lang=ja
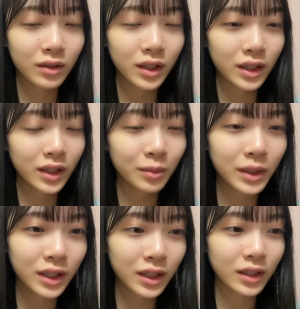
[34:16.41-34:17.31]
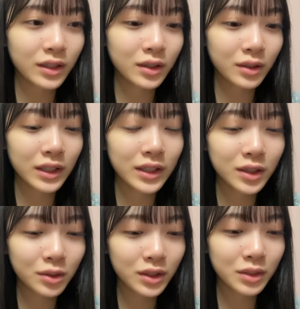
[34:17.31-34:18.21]
あカメラがあると
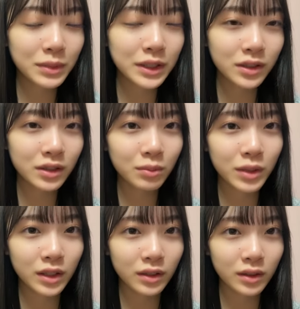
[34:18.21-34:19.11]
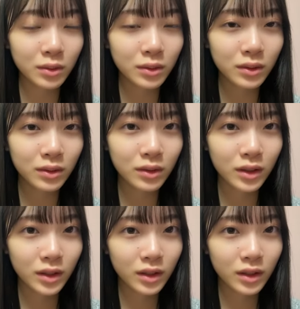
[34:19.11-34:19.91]
緊張します」みたいなそういう